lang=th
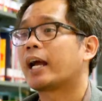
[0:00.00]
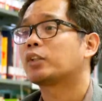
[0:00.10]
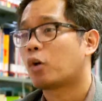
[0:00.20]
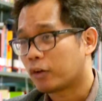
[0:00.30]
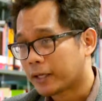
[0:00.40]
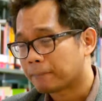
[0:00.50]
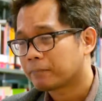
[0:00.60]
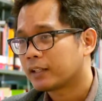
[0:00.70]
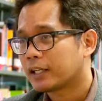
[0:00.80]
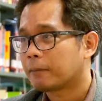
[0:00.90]
4-5 ช่องหรอกครับ
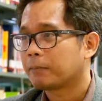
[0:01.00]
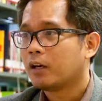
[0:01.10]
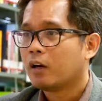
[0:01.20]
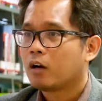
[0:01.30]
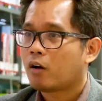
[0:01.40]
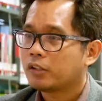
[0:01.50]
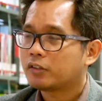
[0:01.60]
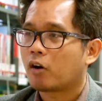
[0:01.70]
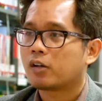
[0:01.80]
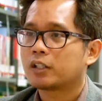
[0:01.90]
นะครับข้อ
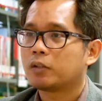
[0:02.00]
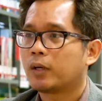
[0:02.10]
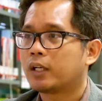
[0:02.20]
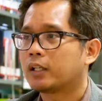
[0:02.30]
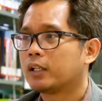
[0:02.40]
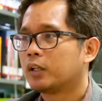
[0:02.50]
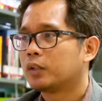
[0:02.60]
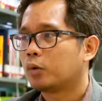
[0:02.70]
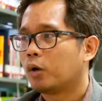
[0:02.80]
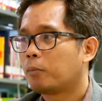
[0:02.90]
ที่2ก็คือว่า
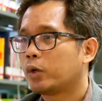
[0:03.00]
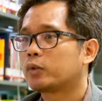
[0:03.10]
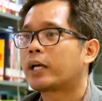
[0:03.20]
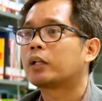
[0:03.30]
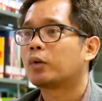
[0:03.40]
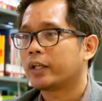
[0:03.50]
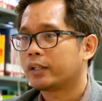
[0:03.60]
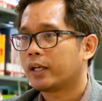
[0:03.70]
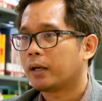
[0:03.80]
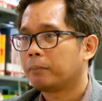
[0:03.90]
ตัวโมเดลทางธุรกิ
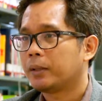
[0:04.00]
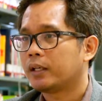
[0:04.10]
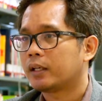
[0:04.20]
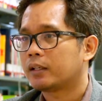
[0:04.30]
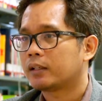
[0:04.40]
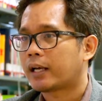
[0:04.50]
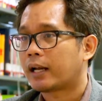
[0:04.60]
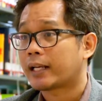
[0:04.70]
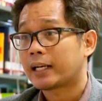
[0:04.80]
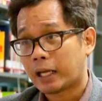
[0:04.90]
จเนี่ยมีกา
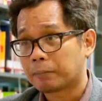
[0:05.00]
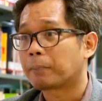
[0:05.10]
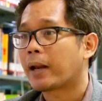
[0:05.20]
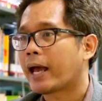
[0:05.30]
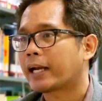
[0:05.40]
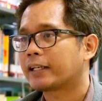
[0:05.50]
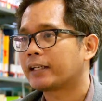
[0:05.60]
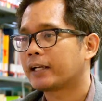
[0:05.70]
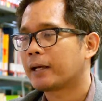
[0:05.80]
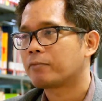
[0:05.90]
รคาดการผิดพลาด
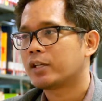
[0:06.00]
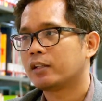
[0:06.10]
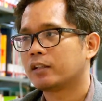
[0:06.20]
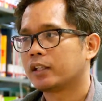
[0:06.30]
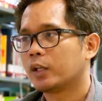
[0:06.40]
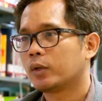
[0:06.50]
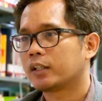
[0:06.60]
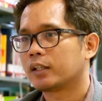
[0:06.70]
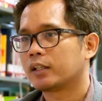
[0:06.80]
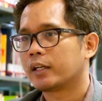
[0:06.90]
นะครับเช่นคิดว่า
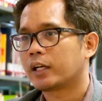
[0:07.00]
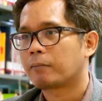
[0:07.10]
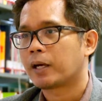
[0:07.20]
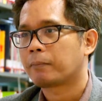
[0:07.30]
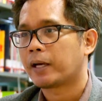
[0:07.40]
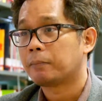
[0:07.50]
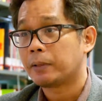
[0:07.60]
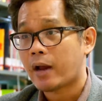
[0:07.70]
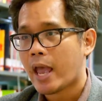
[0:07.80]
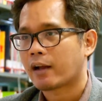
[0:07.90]
จะได้กำไรภายใน
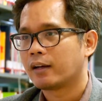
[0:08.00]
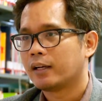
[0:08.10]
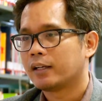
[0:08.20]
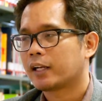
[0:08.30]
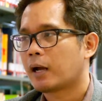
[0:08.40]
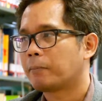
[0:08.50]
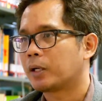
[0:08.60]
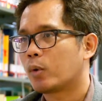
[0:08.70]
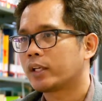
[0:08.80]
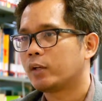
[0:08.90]
ปีแรกนะครับห
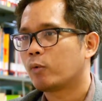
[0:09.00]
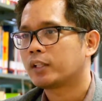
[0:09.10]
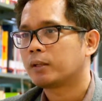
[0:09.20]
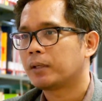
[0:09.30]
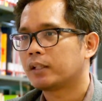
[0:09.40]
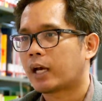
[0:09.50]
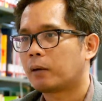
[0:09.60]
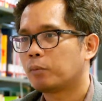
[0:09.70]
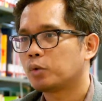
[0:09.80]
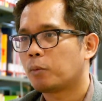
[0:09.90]
รือว่าคิดว่าจะมีฐา
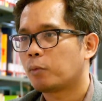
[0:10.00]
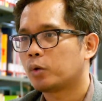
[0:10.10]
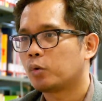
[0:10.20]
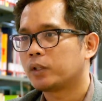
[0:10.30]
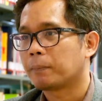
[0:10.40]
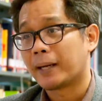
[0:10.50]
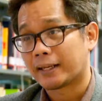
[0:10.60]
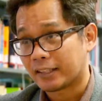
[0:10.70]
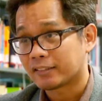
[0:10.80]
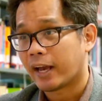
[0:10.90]
นผู้ชมคนดูเนี่ยเป็นห
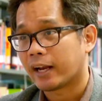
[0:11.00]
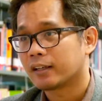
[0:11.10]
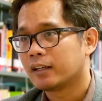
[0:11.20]
ลักแสนแสน